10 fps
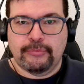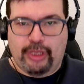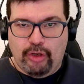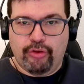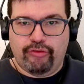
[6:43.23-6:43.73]

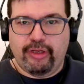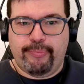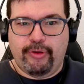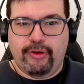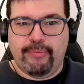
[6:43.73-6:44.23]
Ustedes conocen el
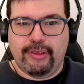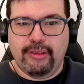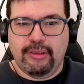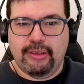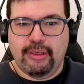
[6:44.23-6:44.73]
pirulín,
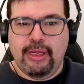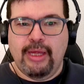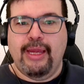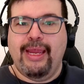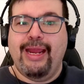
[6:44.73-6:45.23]
¿verdad?
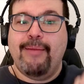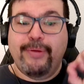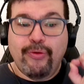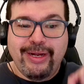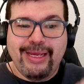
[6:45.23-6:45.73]
el
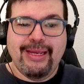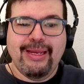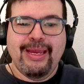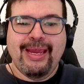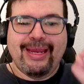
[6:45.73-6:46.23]

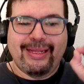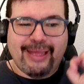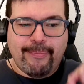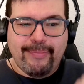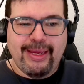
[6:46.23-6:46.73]
pirulín, que
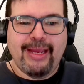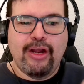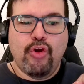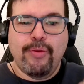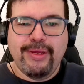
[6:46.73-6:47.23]
también lo